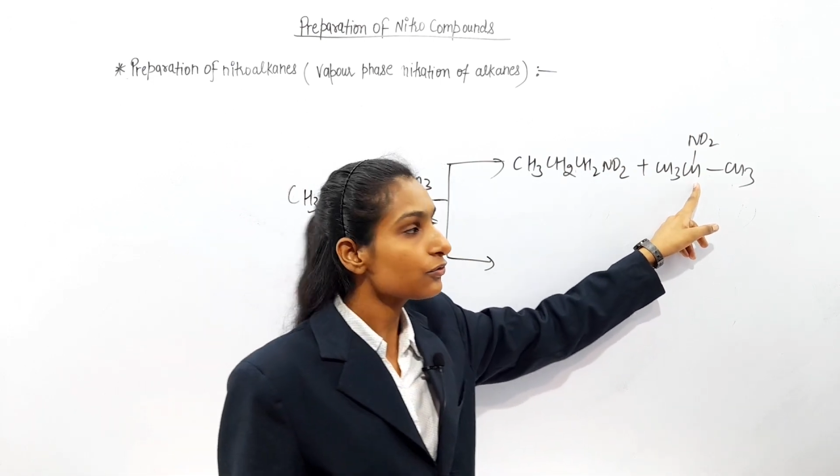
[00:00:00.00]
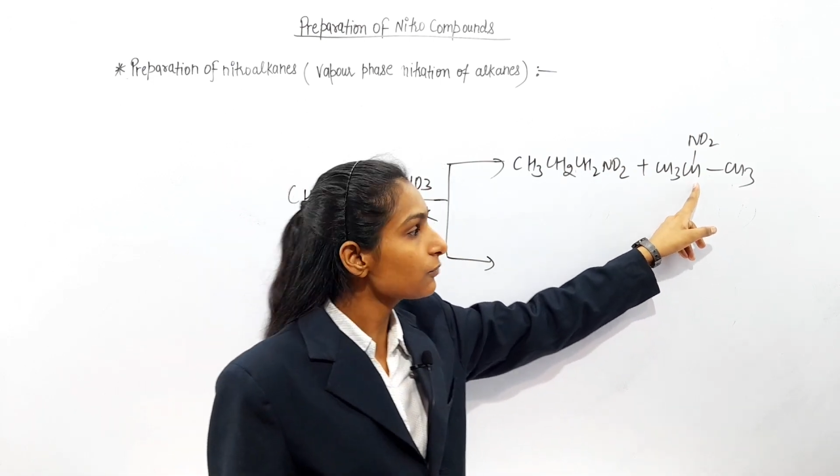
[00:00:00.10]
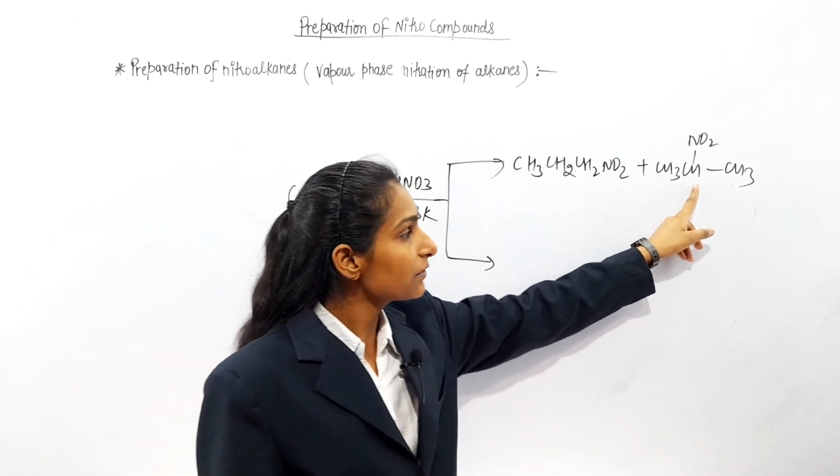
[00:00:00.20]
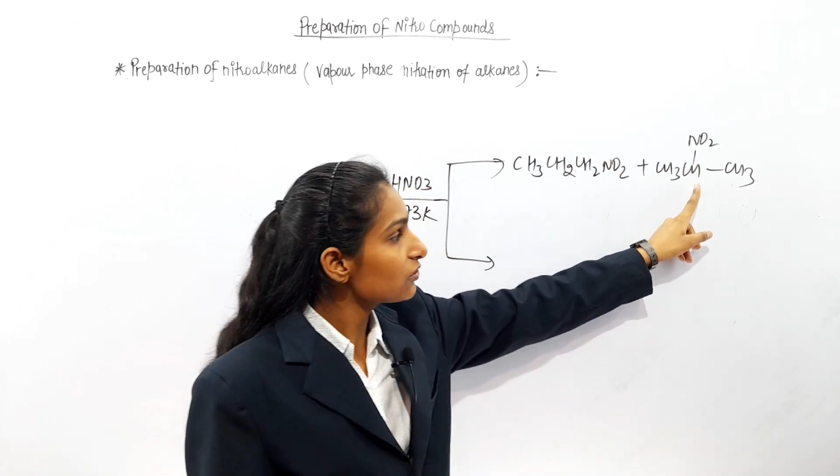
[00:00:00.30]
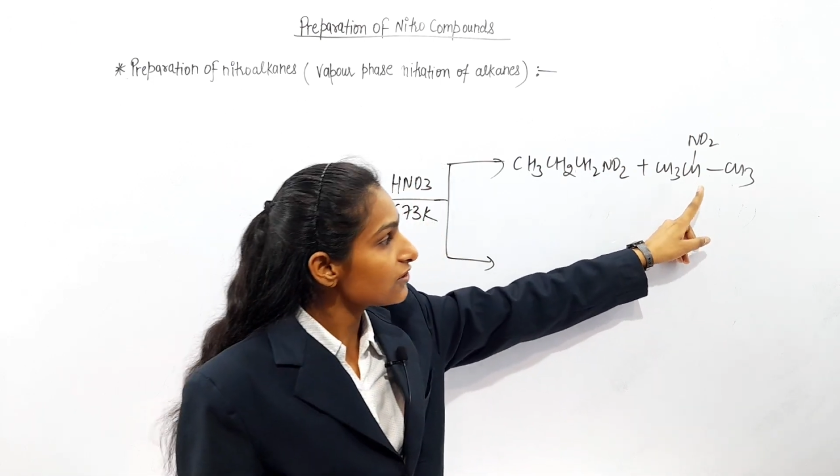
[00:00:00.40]

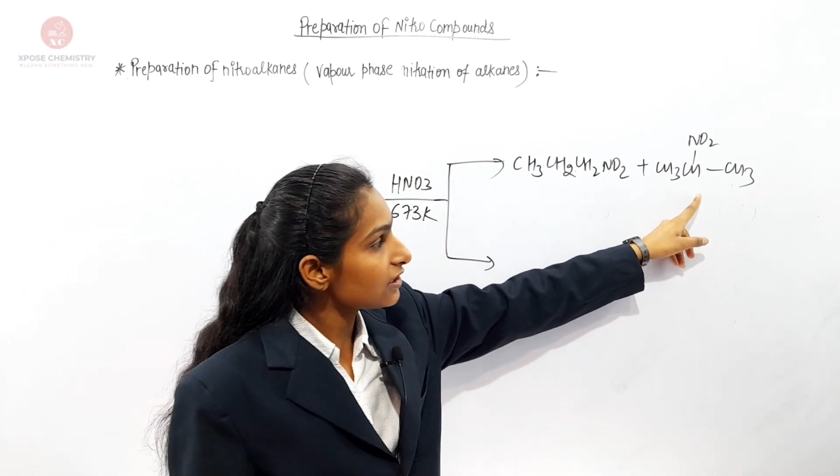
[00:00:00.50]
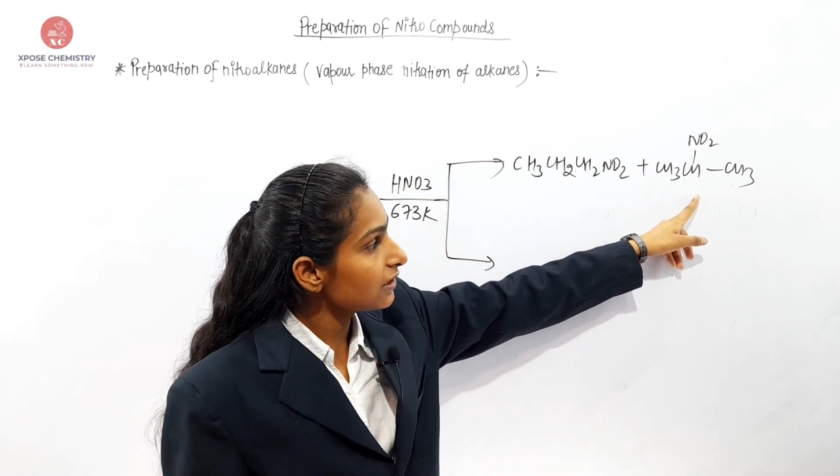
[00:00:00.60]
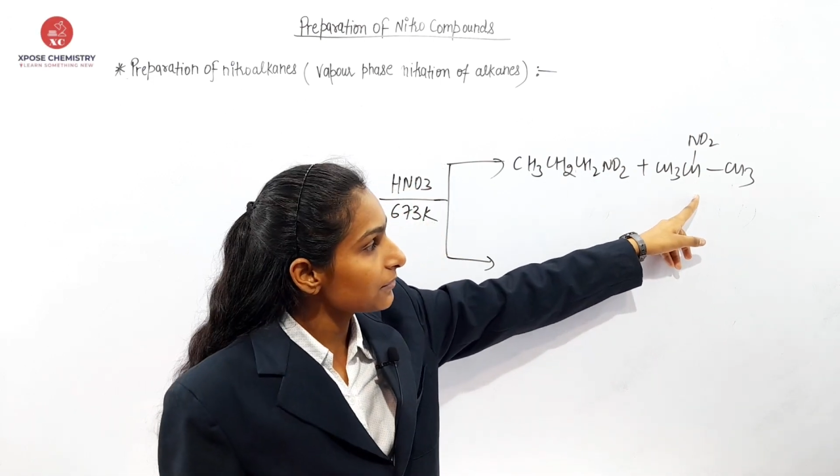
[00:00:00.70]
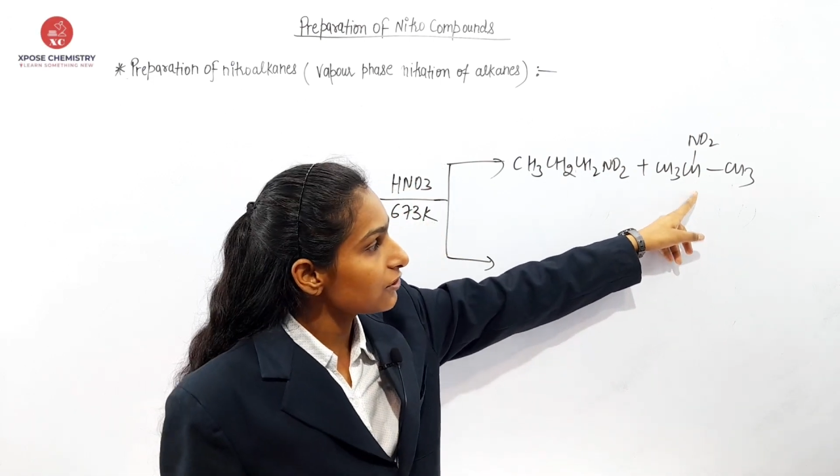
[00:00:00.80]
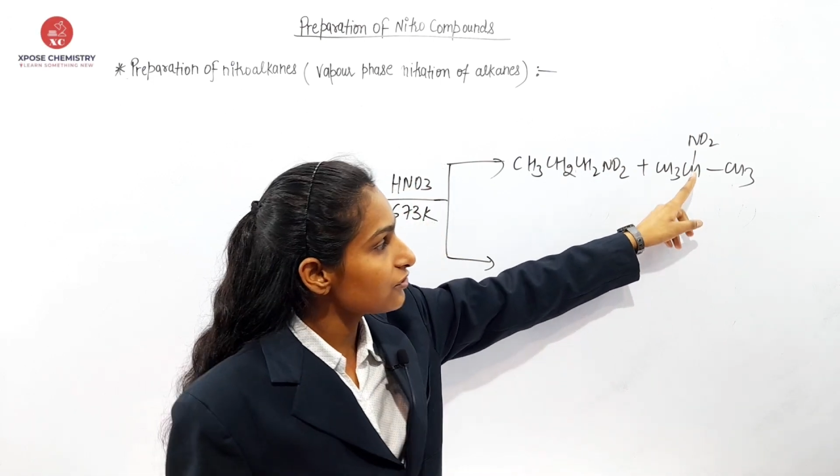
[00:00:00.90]
ग्रुप है तो इसका
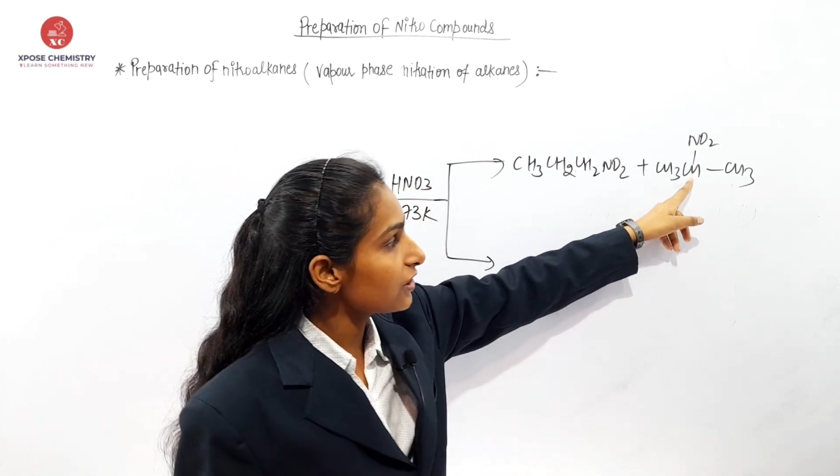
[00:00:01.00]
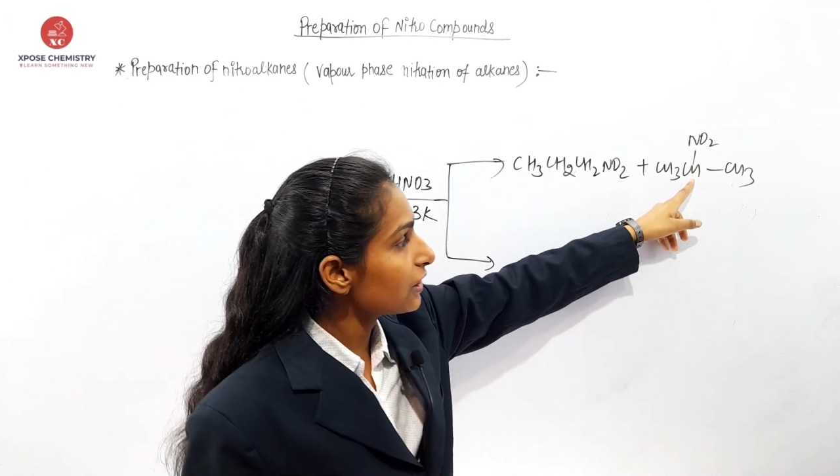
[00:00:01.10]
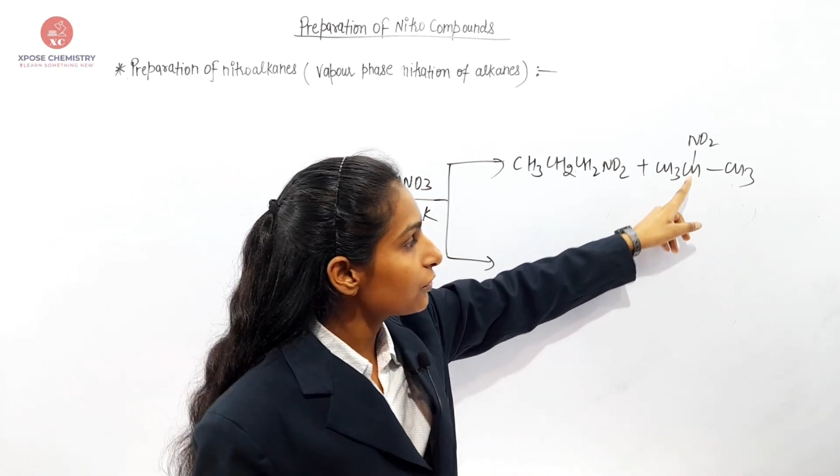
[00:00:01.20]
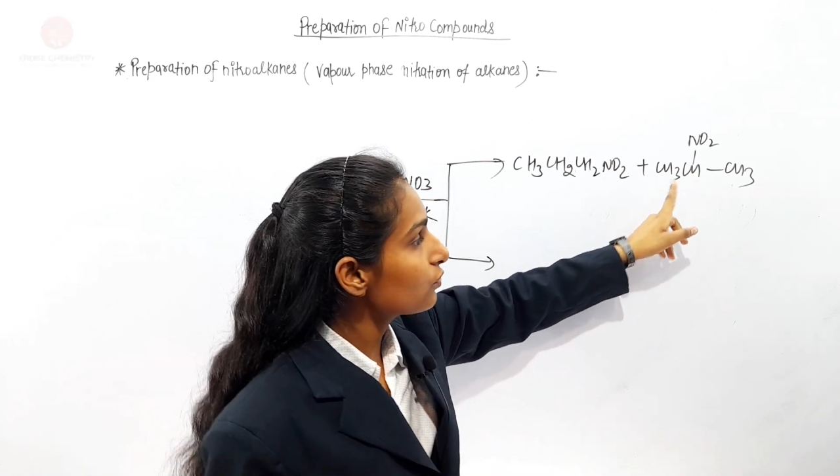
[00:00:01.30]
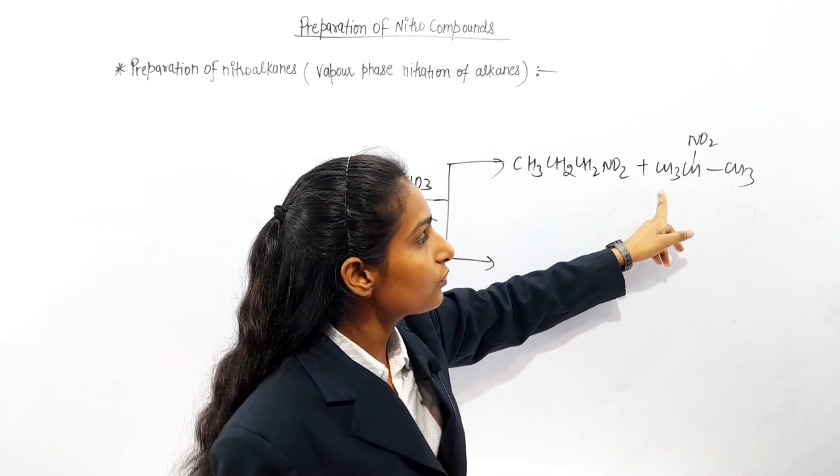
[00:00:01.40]
नाम क्या हो जाएगा
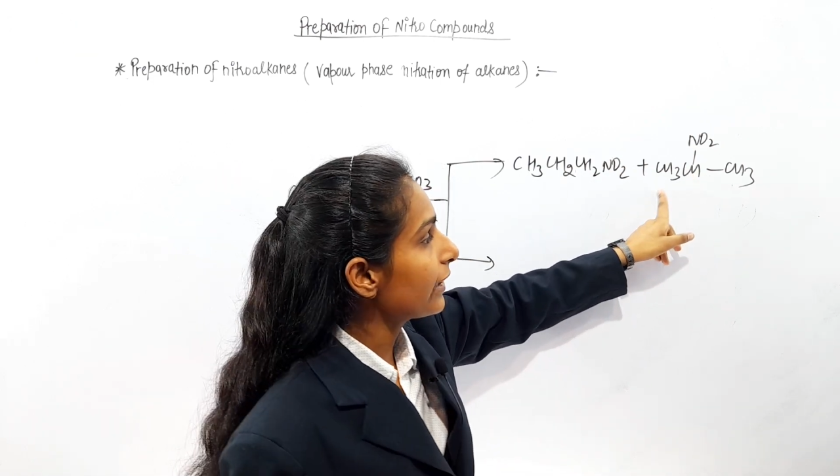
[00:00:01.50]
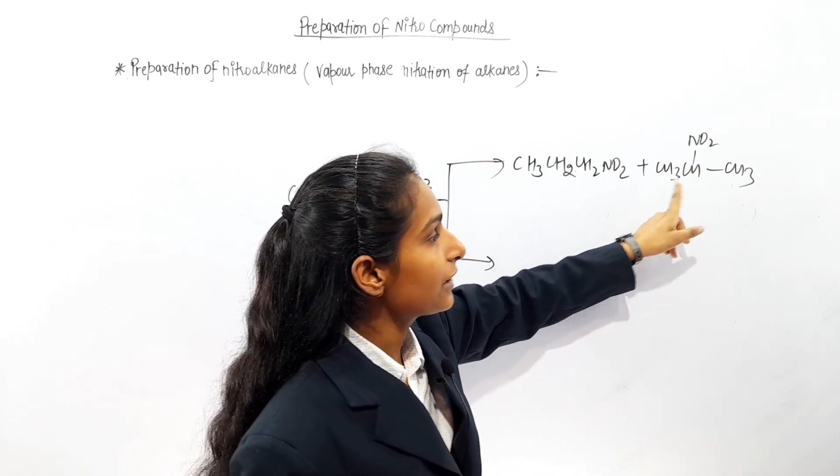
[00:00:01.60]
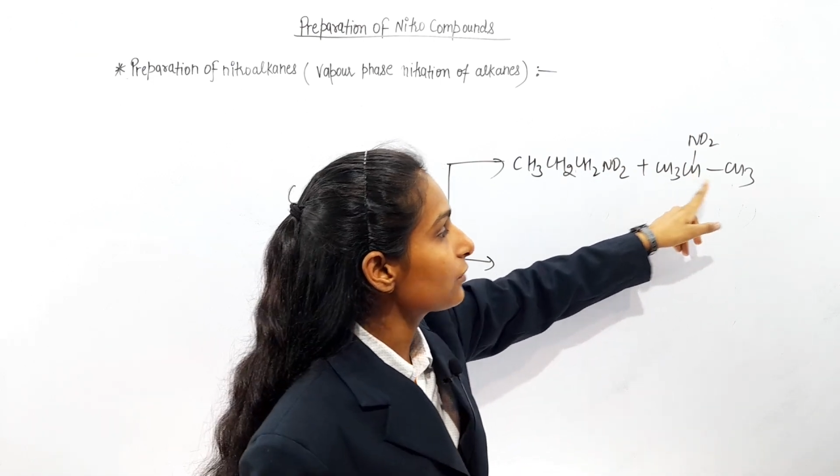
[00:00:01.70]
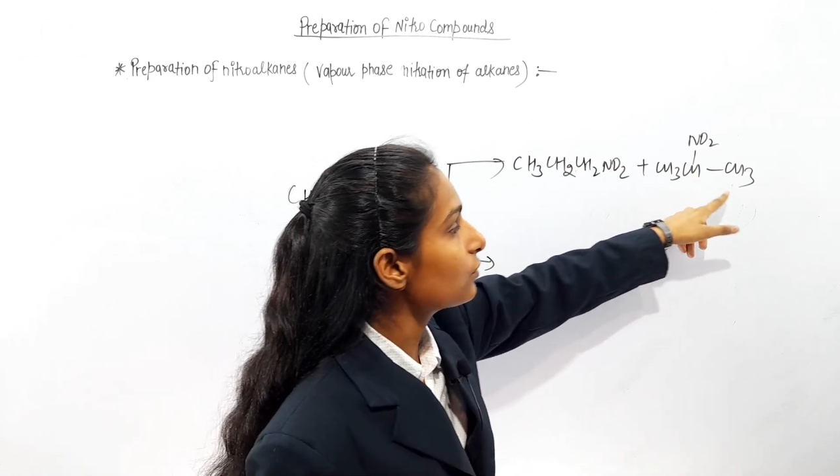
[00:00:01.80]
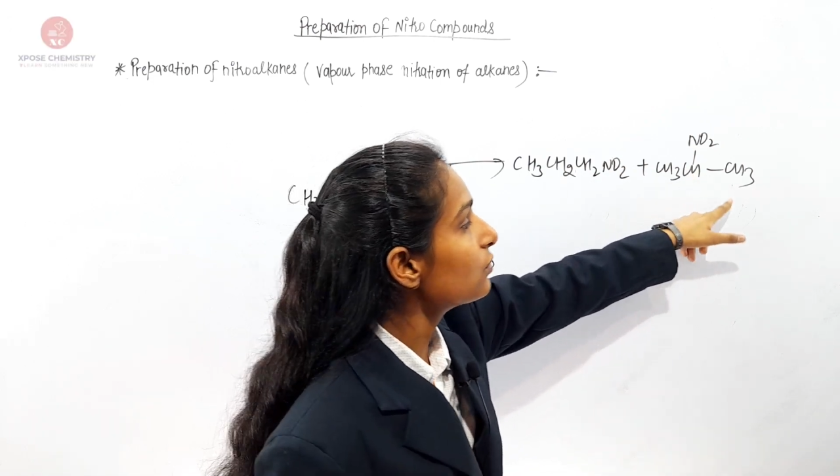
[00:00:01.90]
टू
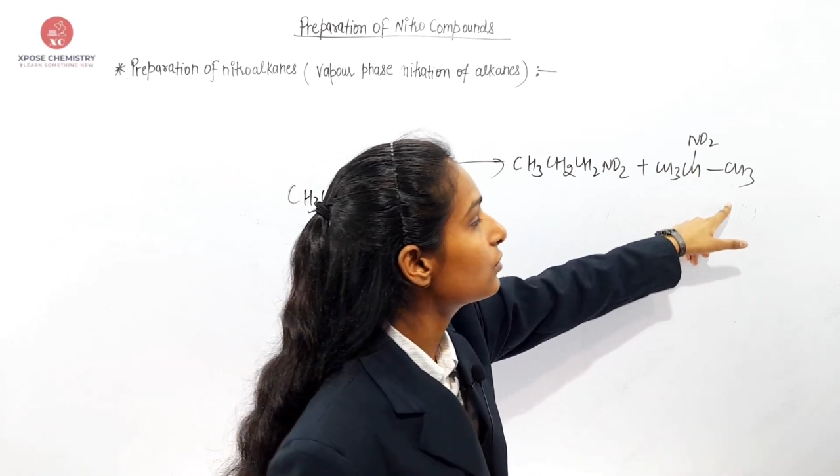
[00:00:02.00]
नाइट्रो